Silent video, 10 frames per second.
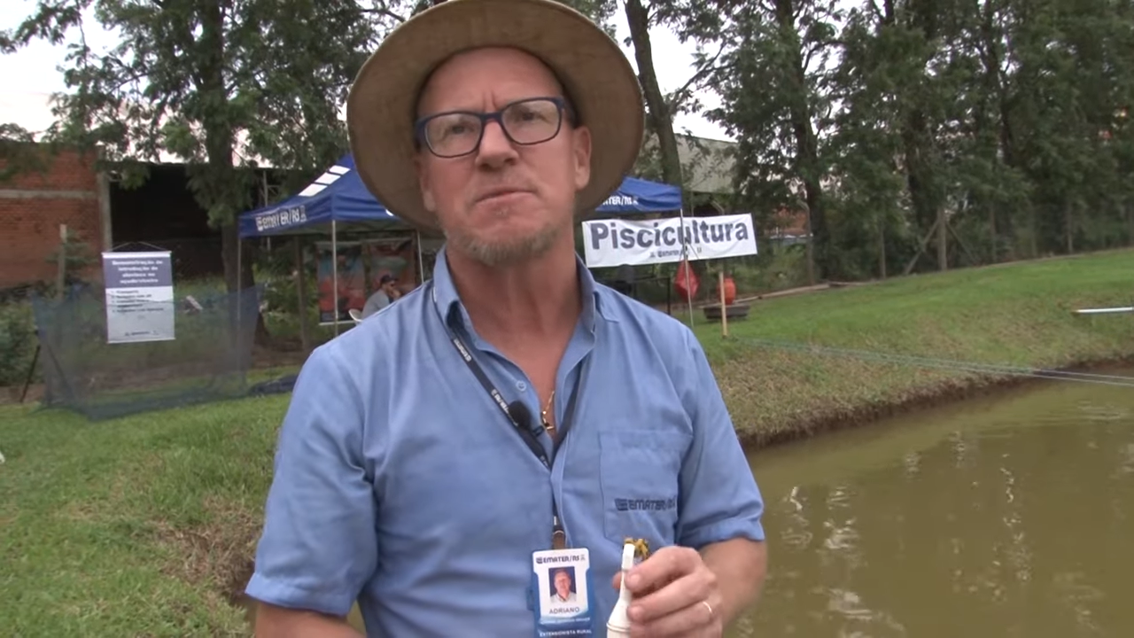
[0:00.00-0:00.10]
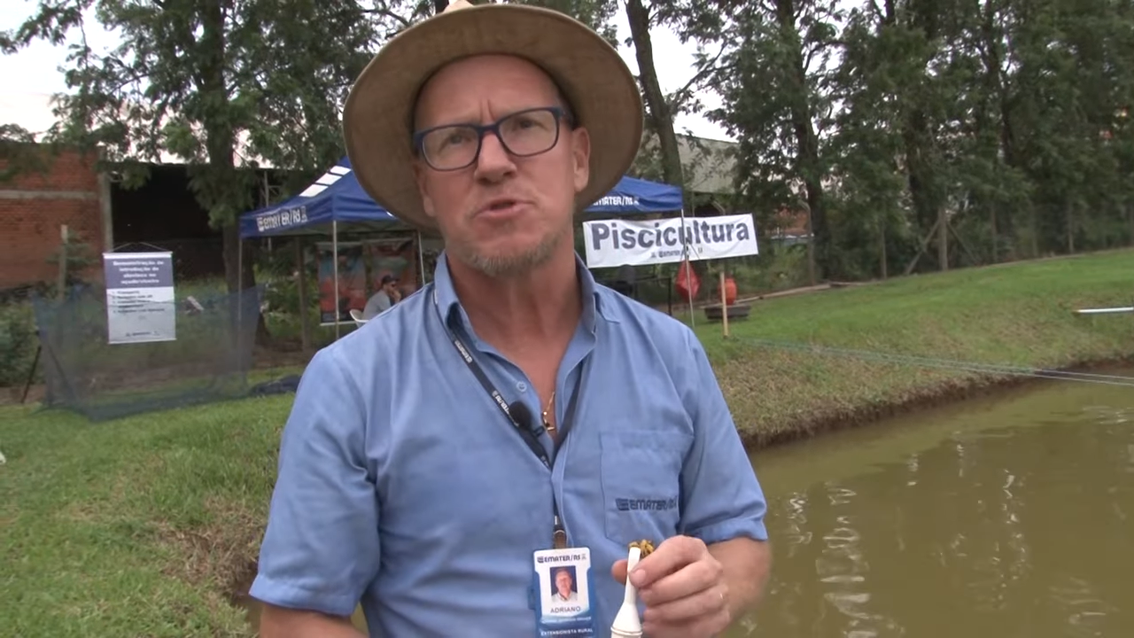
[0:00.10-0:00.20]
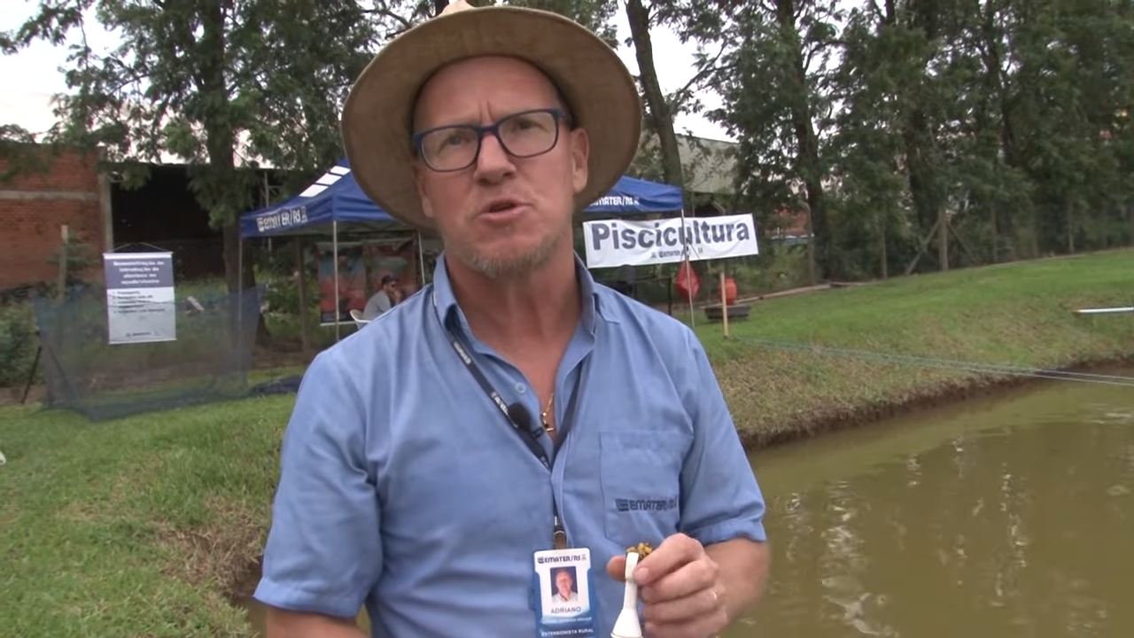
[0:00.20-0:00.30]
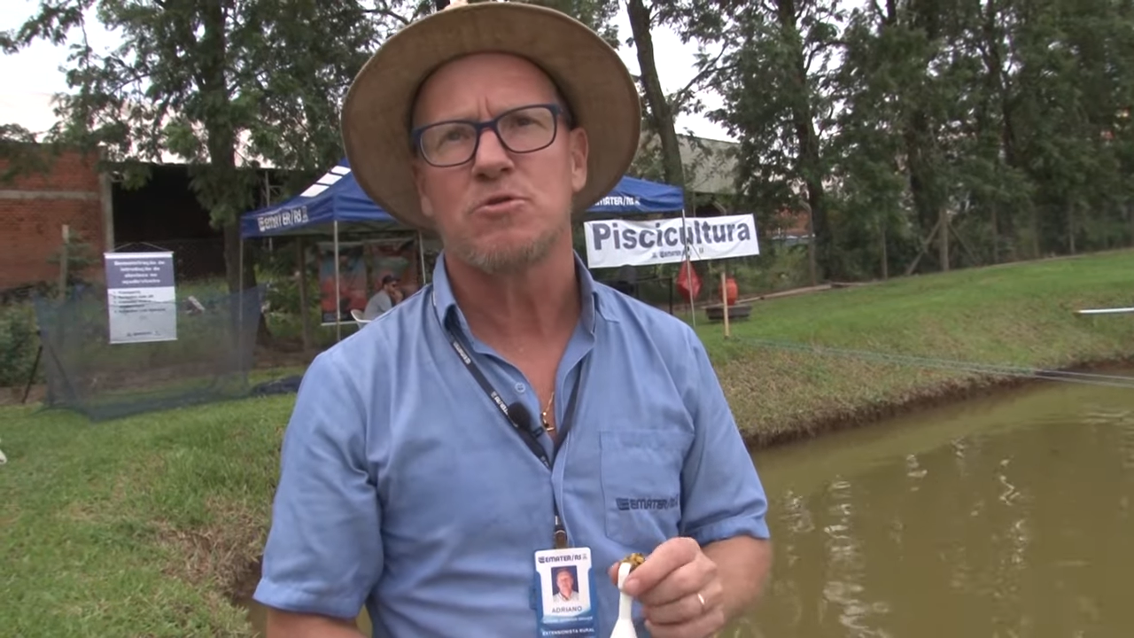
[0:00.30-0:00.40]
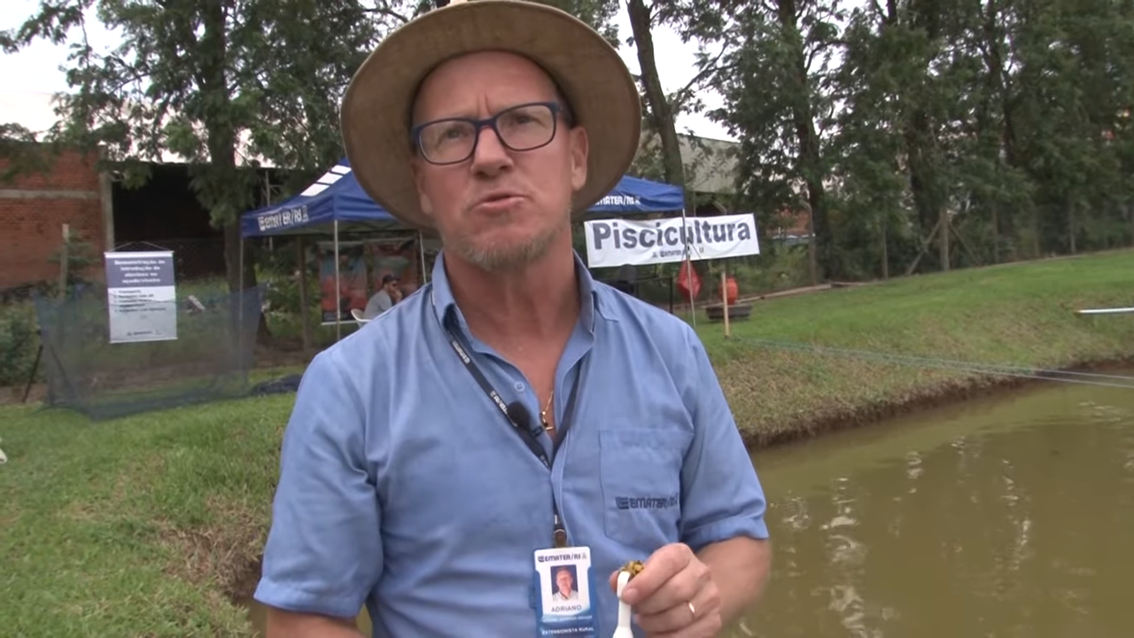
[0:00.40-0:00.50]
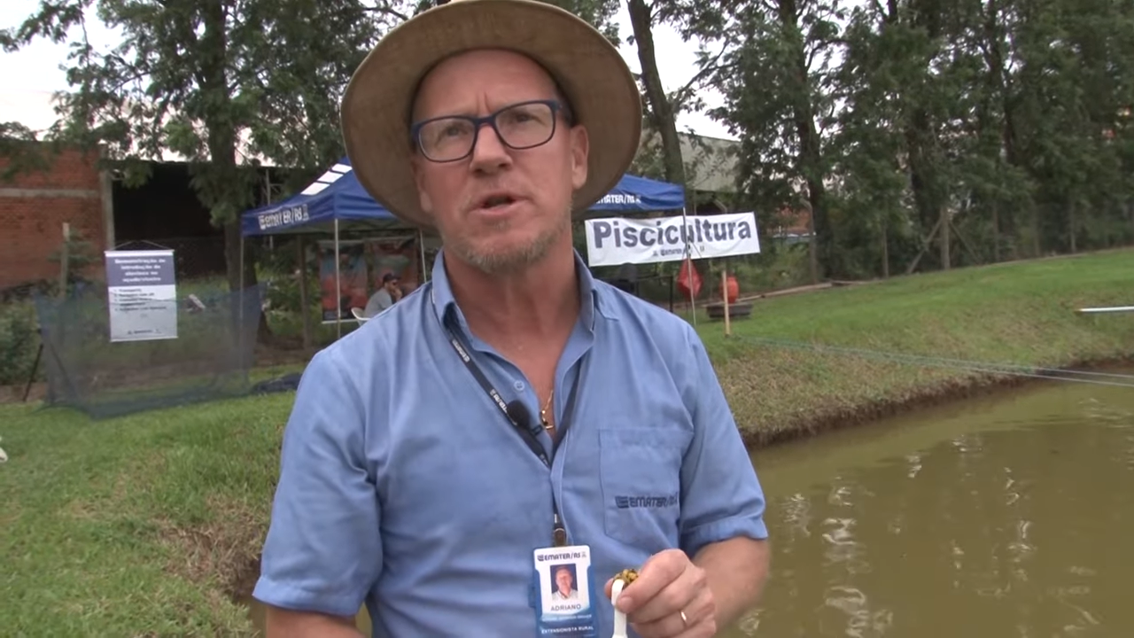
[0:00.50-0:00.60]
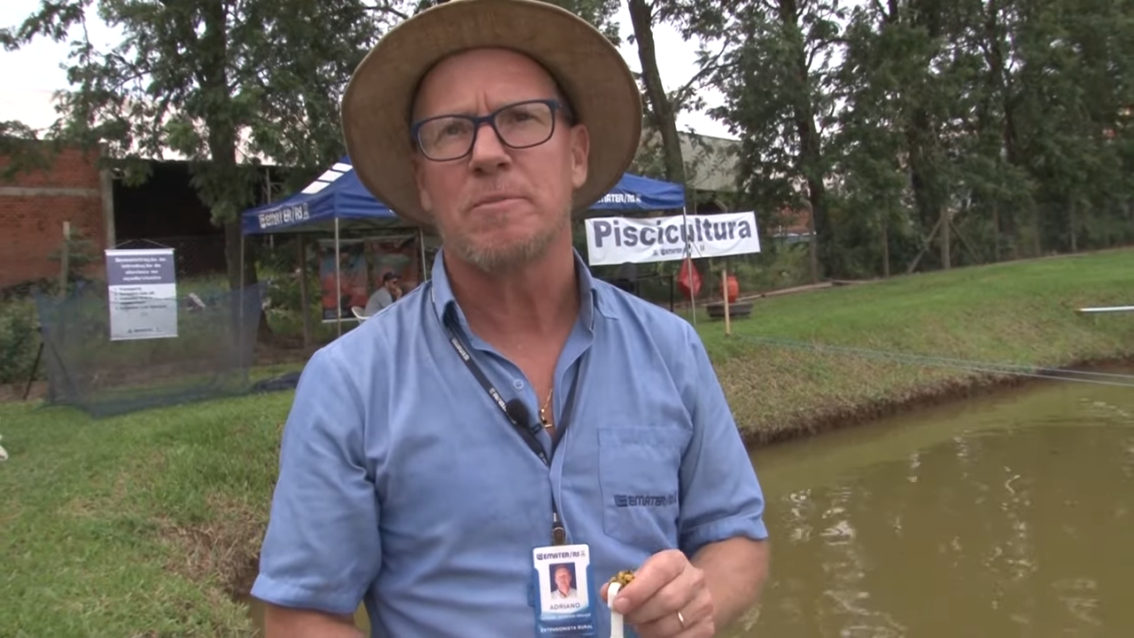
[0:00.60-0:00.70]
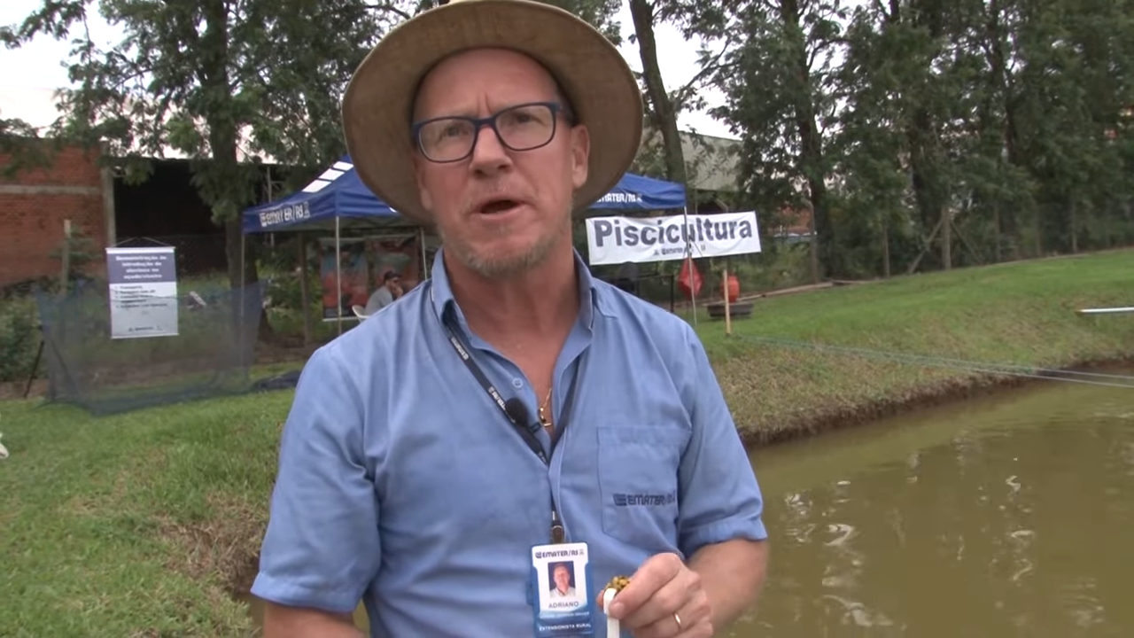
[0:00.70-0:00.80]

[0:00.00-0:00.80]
em psicultura